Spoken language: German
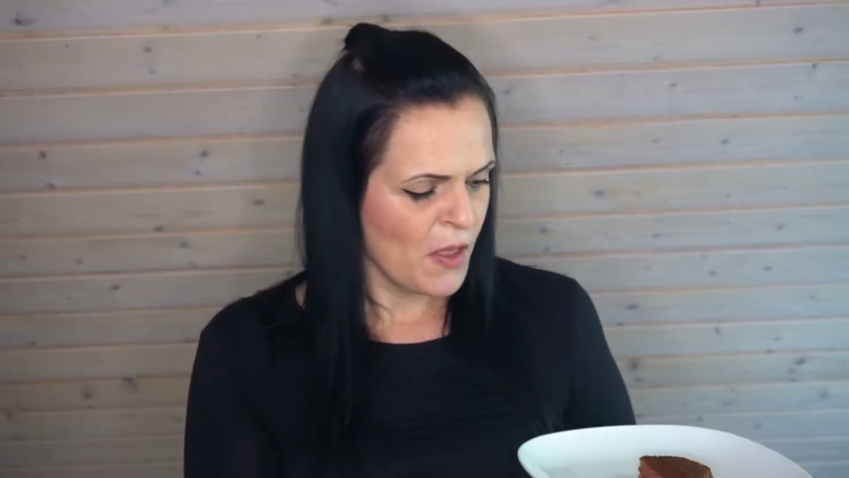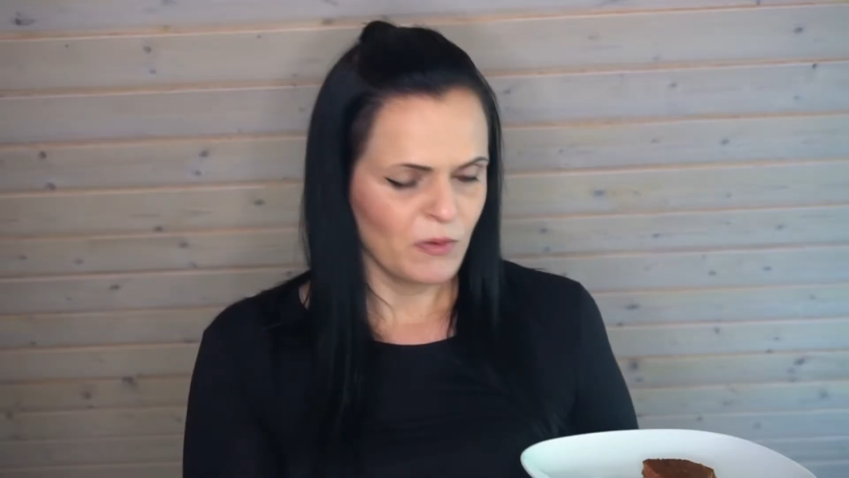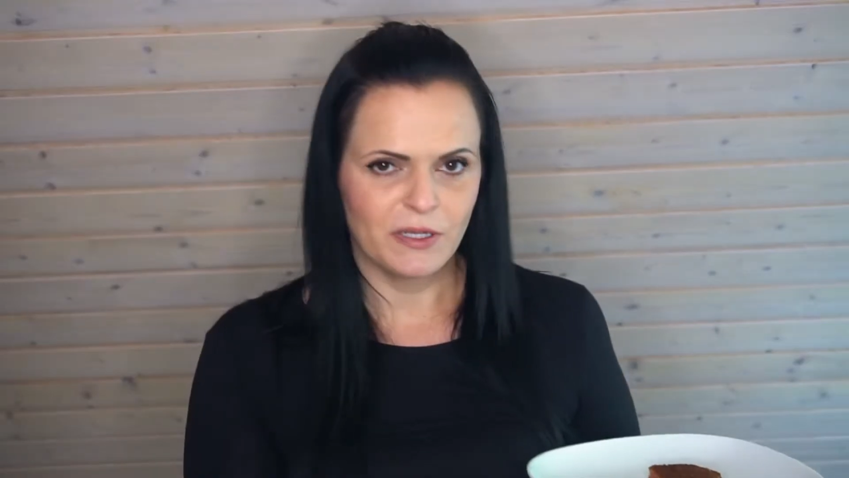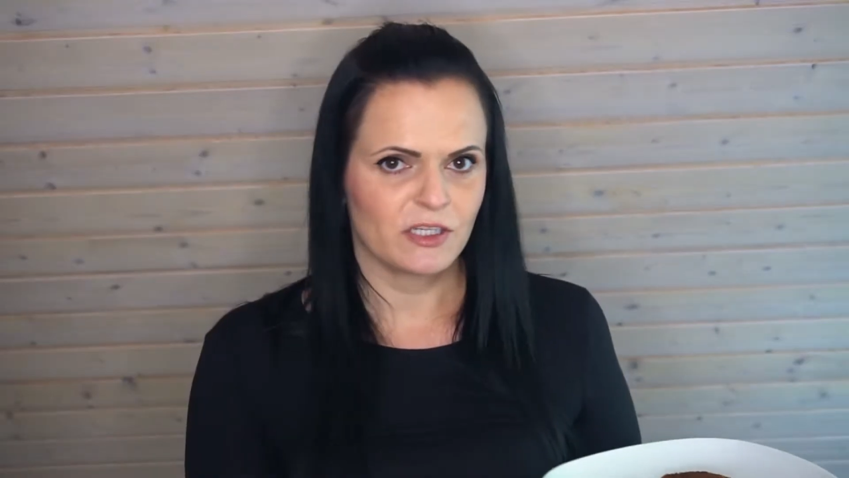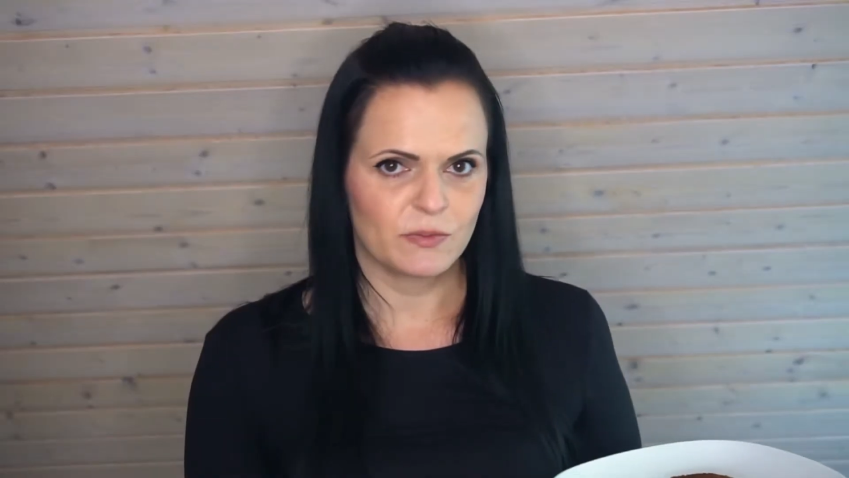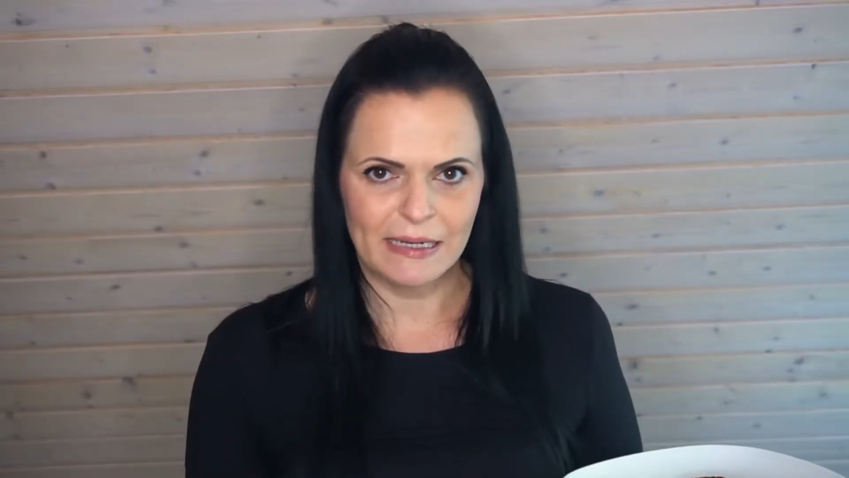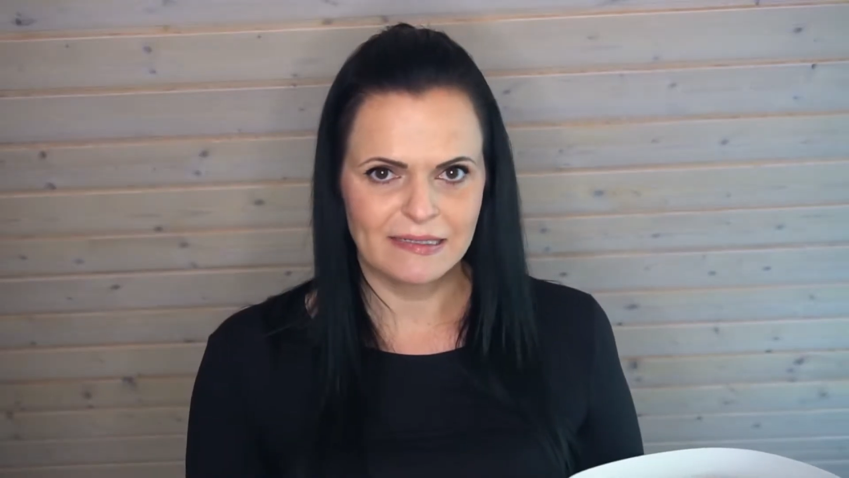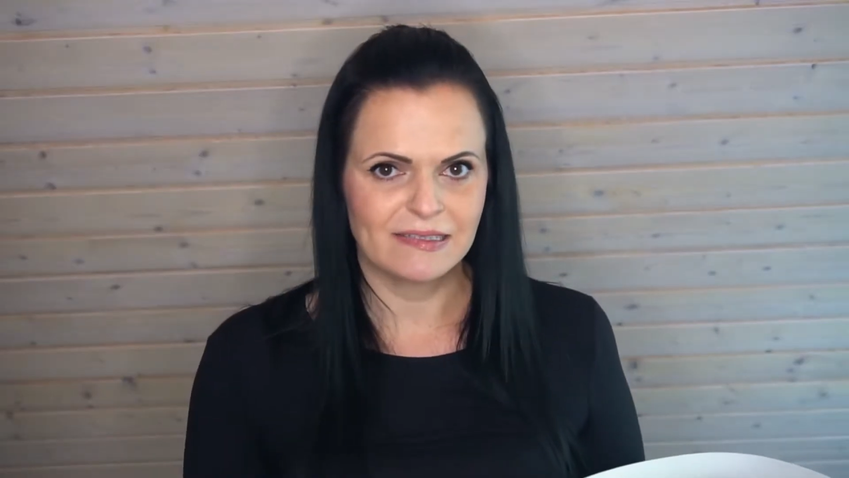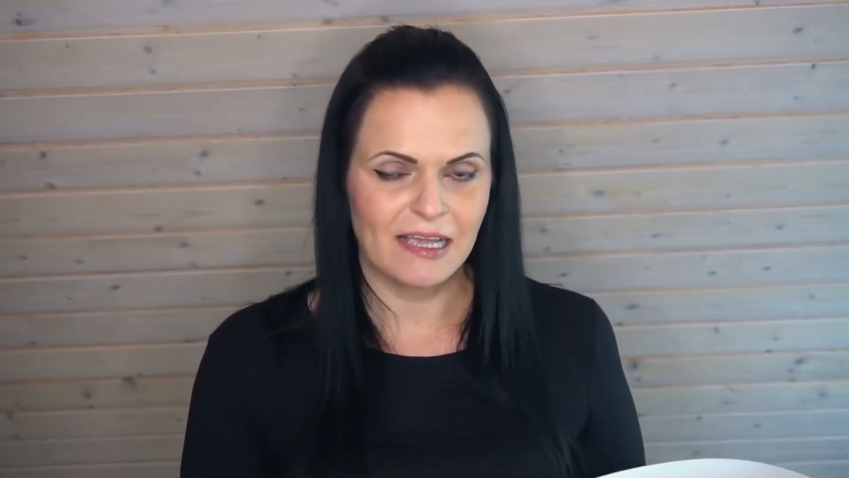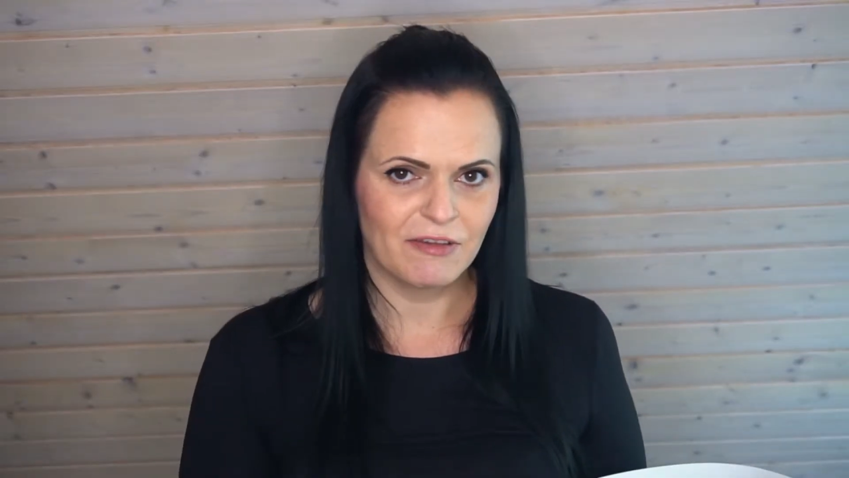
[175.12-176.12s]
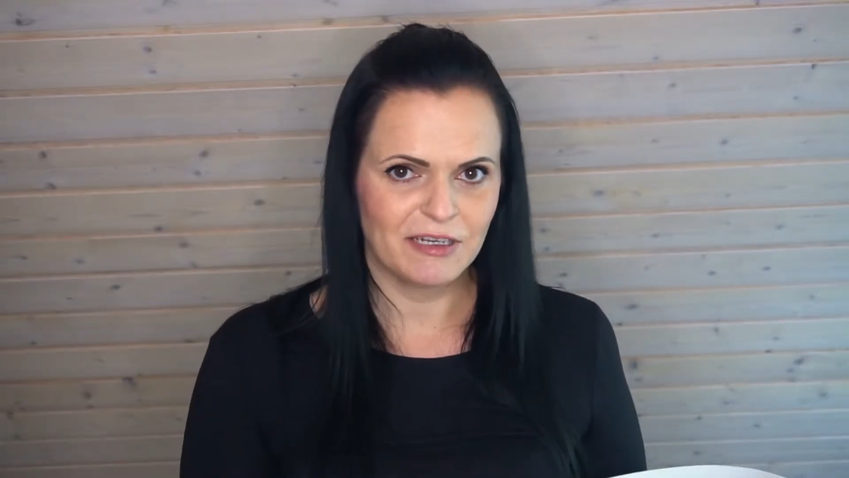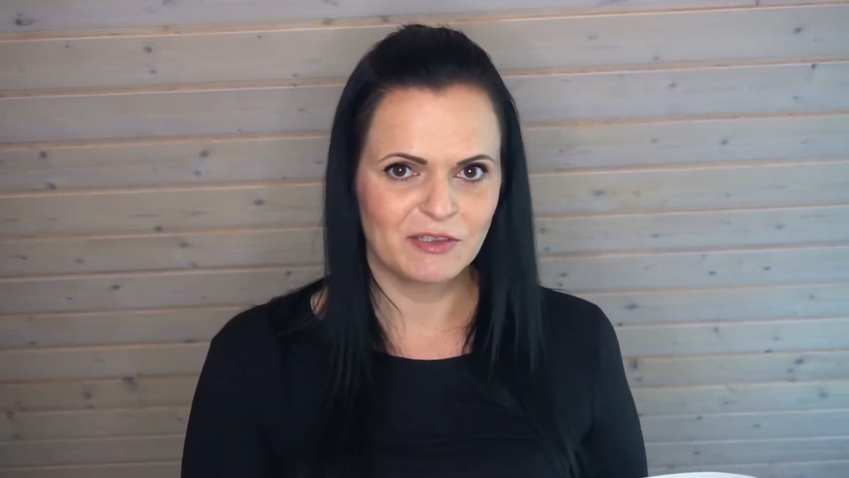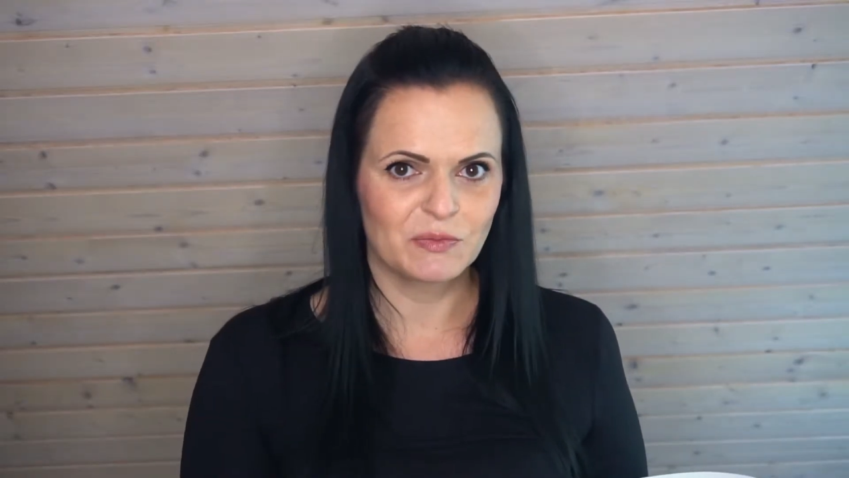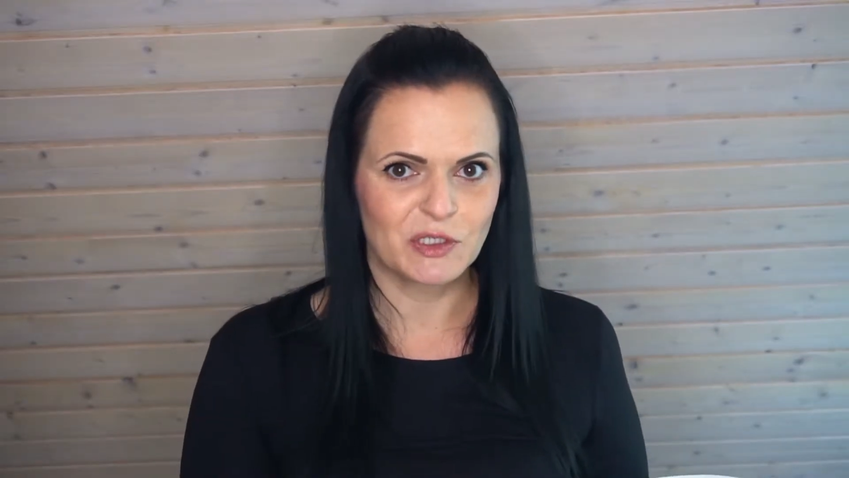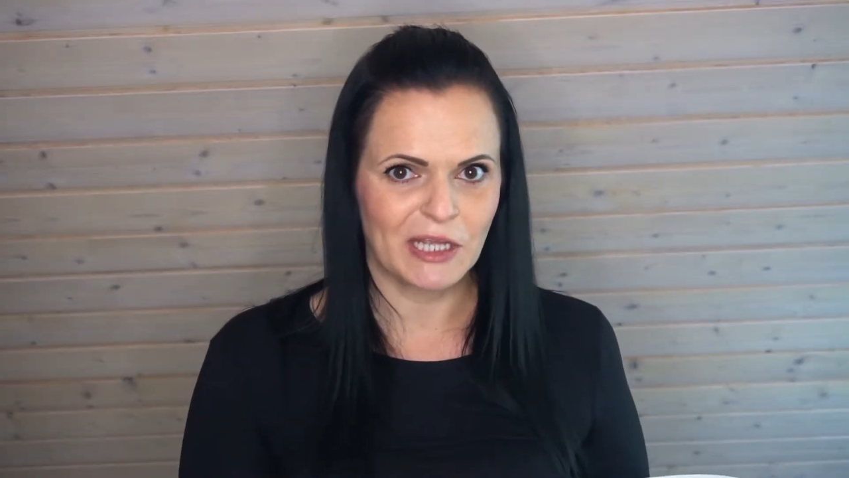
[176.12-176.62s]
und der Geschmack, der ist einfach
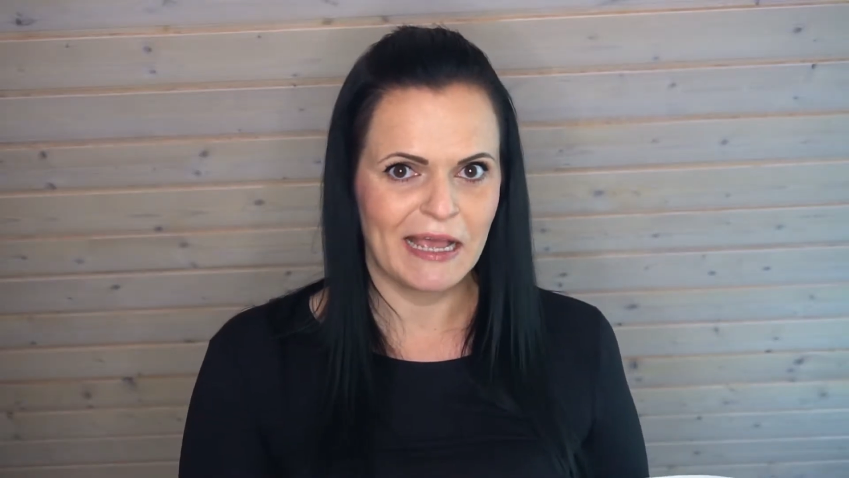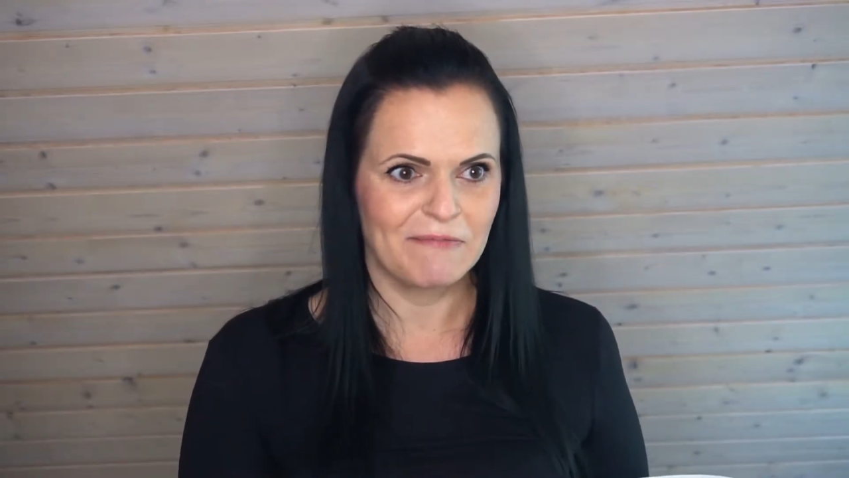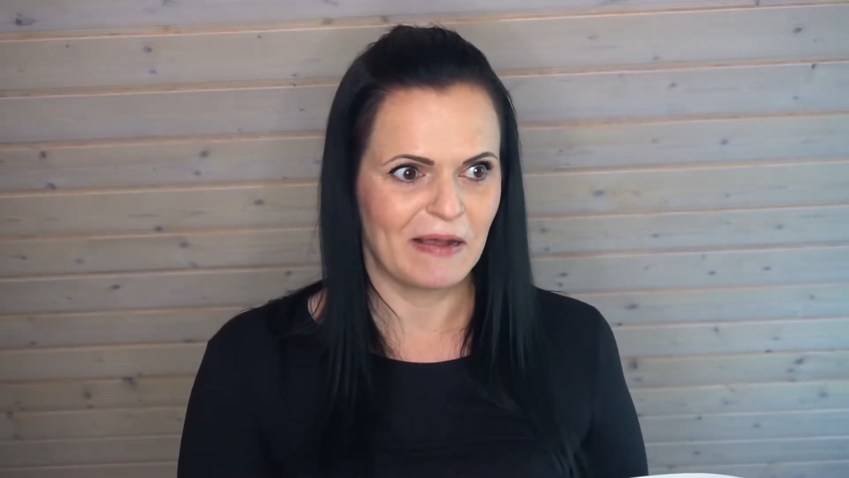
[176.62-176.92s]
nicht zu beschreiben.